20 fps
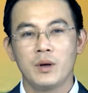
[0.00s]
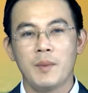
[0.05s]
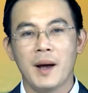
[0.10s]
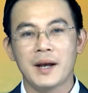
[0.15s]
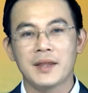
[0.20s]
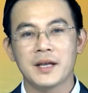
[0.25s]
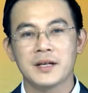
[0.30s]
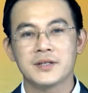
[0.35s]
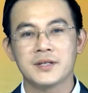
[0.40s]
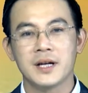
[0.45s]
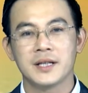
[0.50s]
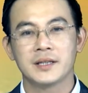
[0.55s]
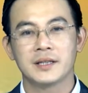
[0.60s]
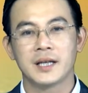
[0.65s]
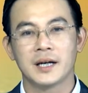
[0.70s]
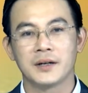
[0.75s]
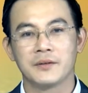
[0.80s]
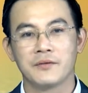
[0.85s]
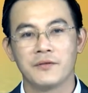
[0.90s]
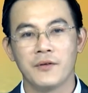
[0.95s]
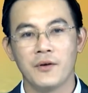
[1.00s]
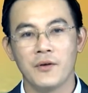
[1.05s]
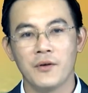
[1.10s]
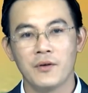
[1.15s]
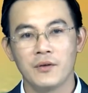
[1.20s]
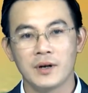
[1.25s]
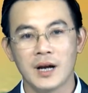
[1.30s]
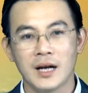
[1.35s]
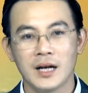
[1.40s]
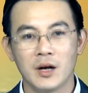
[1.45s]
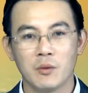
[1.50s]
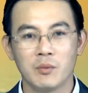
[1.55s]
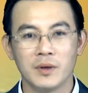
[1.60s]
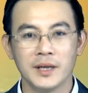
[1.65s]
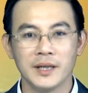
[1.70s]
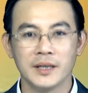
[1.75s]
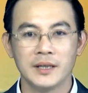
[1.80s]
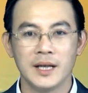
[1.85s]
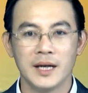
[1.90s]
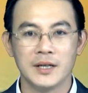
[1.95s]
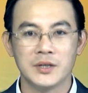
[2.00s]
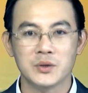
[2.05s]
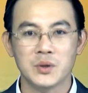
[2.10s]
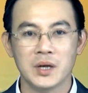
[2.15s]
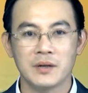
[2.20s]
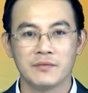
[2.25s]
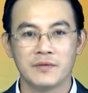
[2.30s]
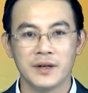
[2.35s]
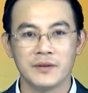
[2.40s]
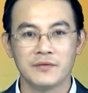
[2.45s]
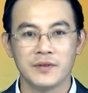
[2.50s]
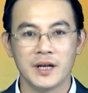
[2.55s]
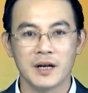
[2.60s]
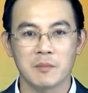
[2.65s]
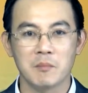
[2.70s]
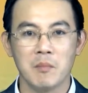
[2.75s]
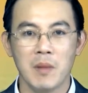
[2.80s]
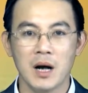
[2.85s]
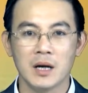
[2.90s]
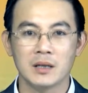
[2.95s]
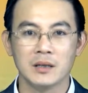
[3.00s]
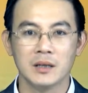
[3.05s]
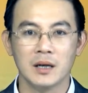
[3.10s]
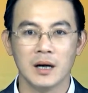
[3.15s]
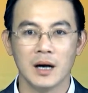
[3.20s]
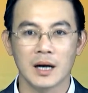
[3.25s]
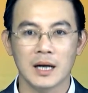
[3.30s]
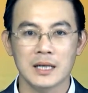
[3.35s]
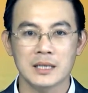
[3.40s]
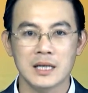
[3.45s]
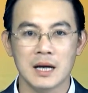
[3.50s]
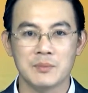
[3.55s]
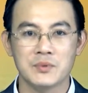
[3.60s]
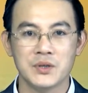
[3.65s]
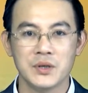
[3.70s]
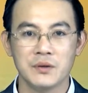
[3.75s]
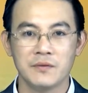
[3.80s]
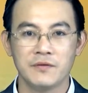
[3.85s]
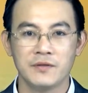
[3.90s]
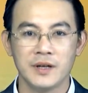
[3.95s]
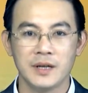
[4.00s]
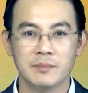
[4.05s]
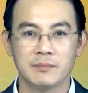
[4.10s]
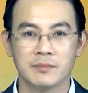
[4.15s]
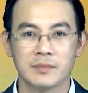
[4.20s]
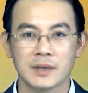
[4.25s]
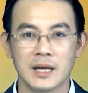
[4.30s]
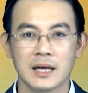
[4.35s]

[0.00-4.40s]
ban Nhân dân thành phố đã đồng ý đề xuất về việc mở cửa các rạp chiếu phim,